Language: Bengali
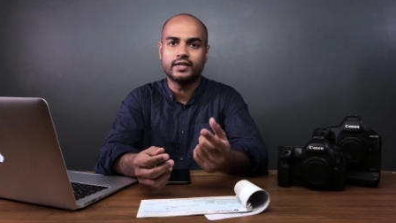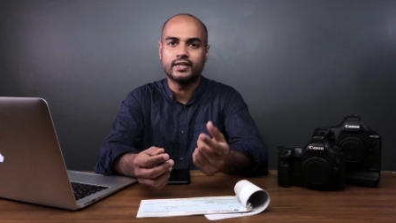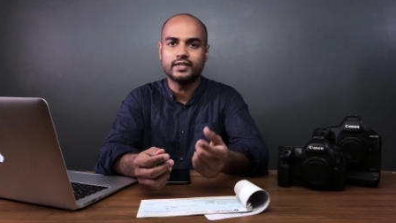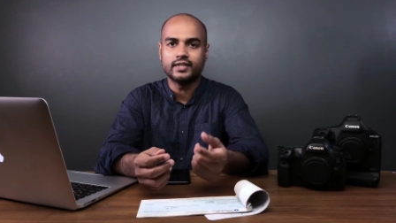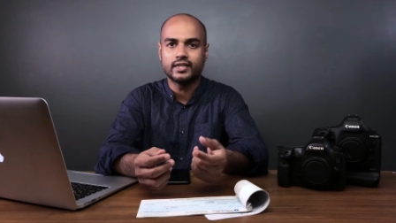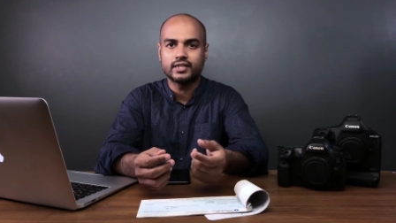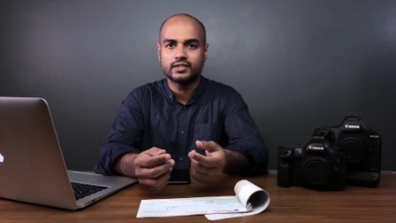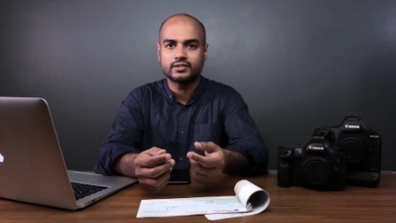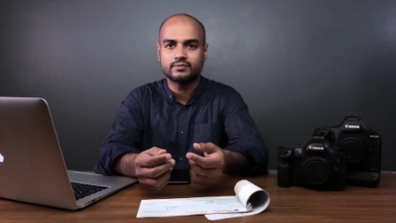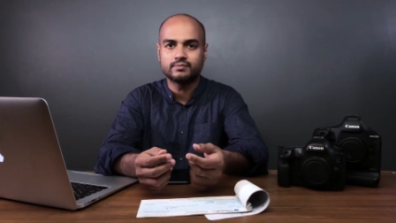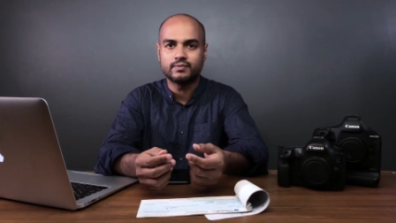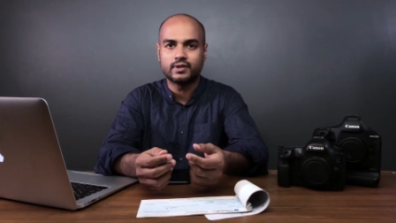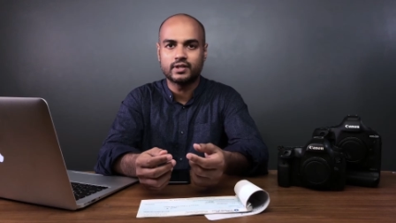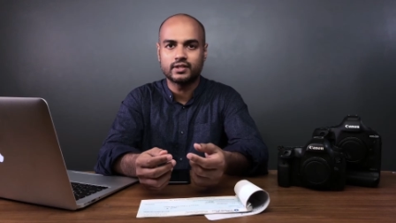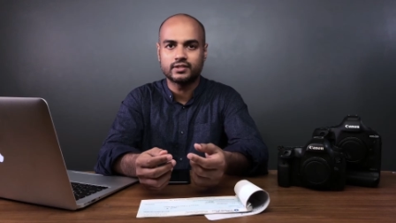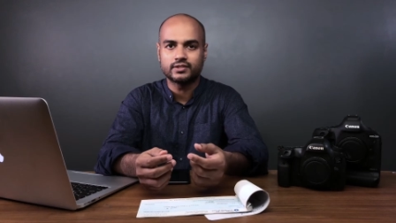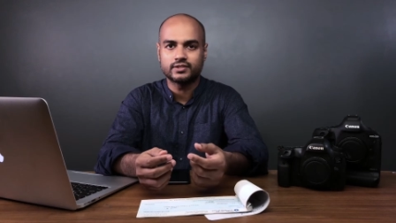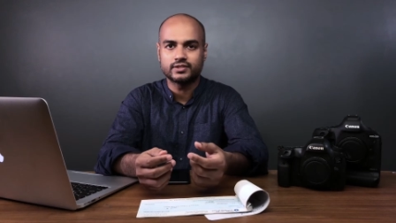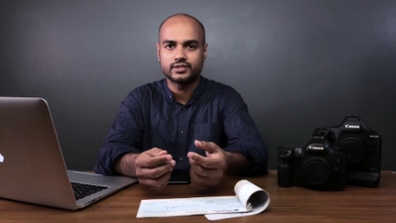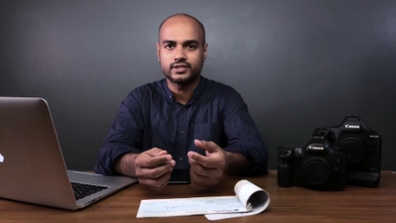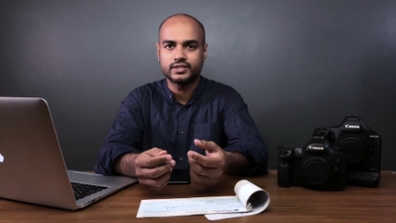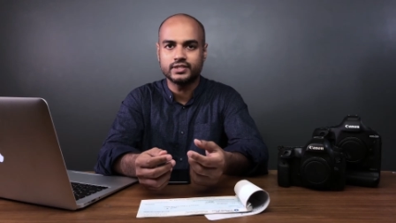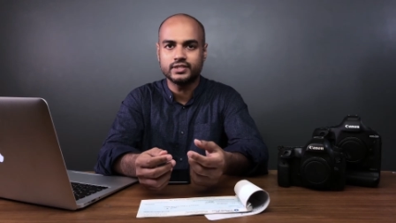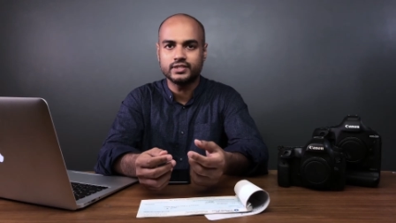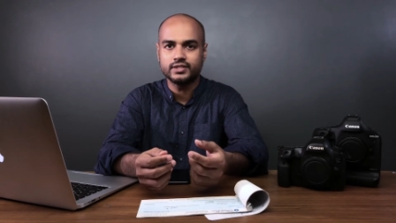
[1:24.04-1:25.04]
ওয়ান ডিএক্স মার্ক
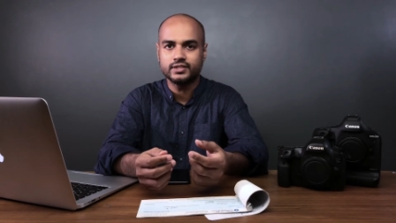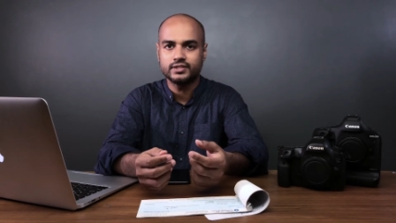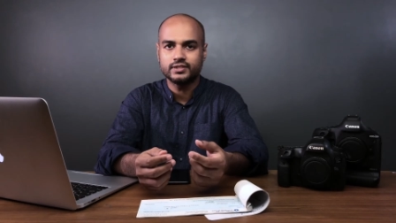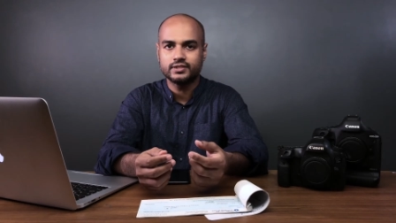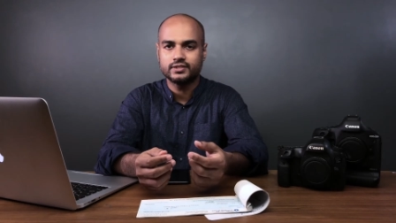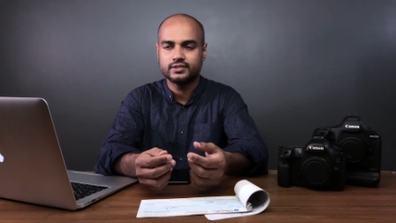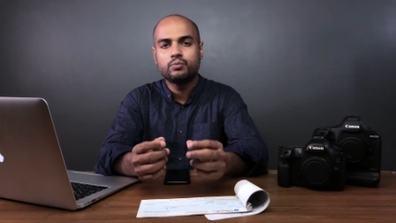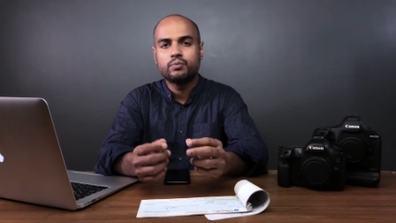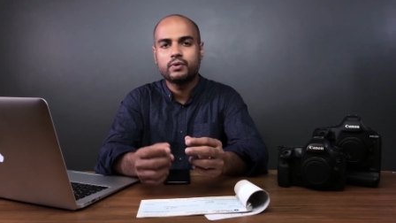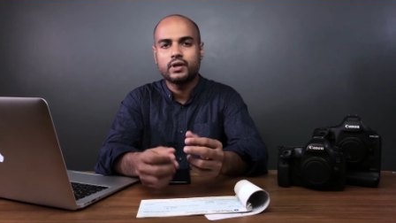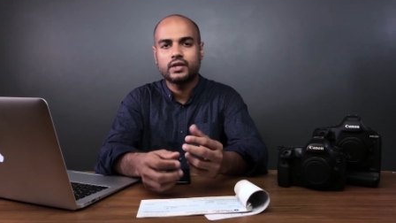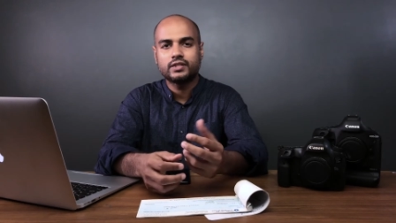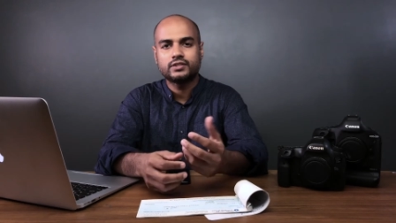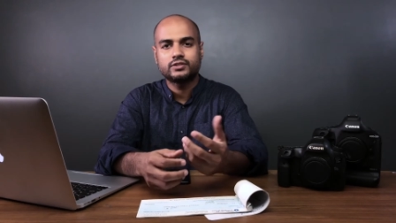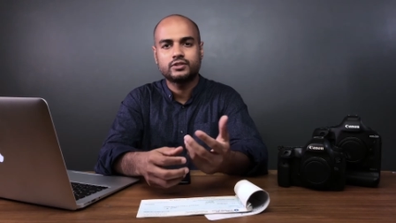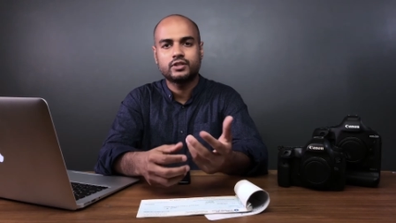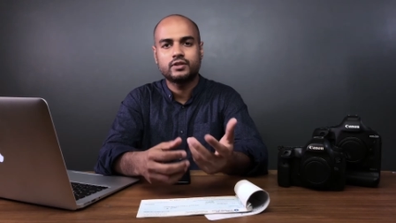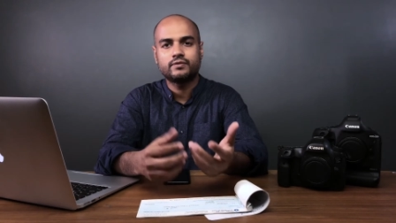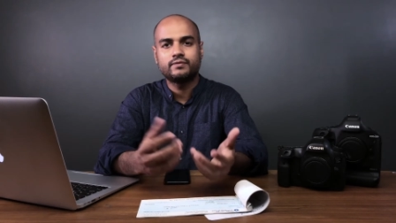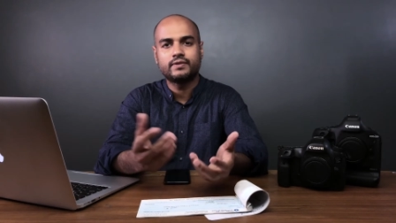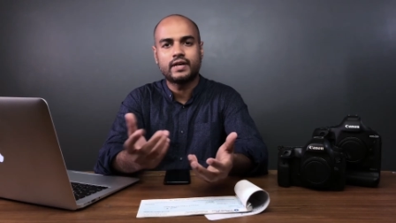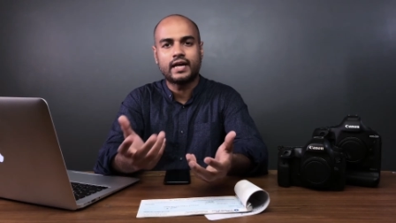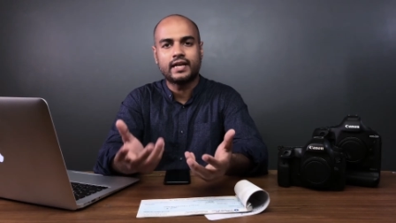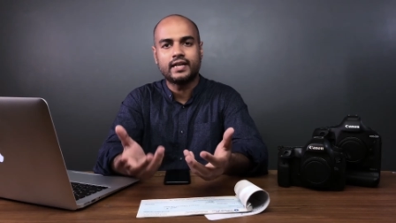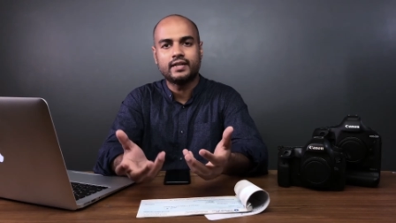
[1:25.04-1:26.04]
থ্রি টু প্লাস
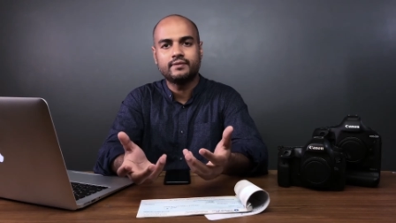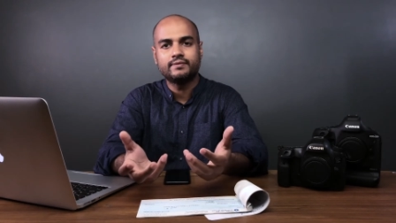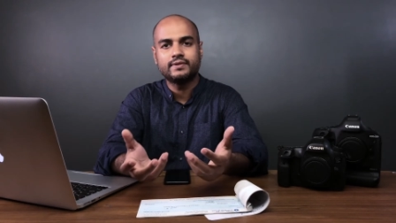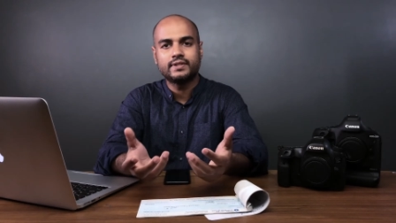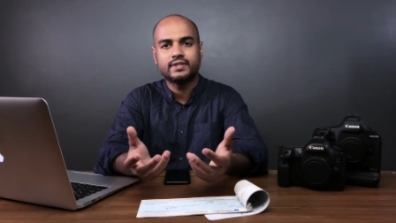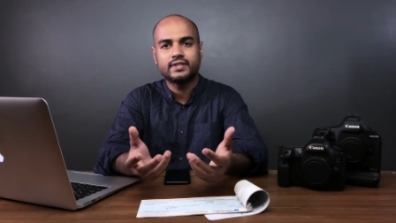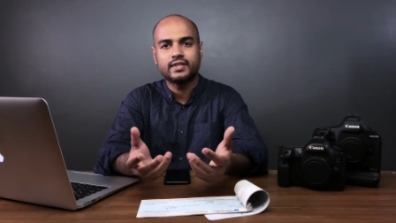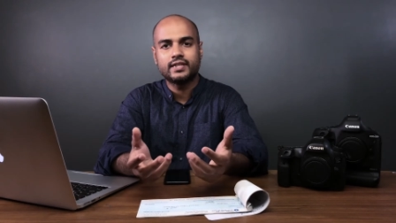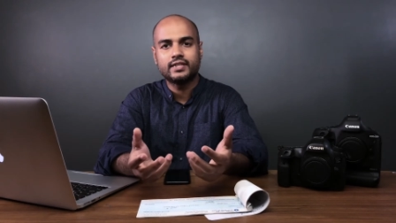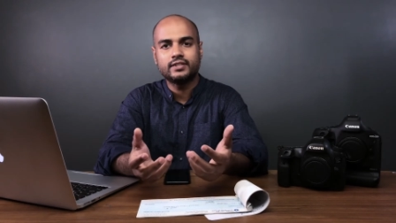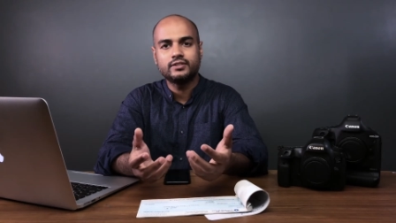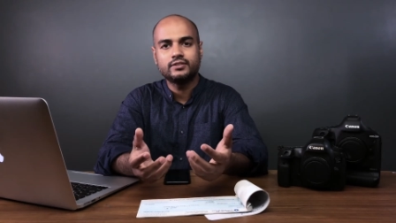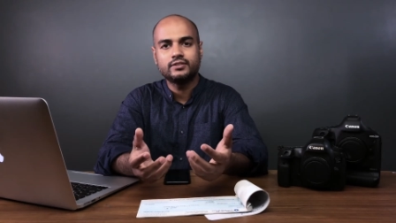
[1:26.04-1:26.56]
টপ ডাইনামিক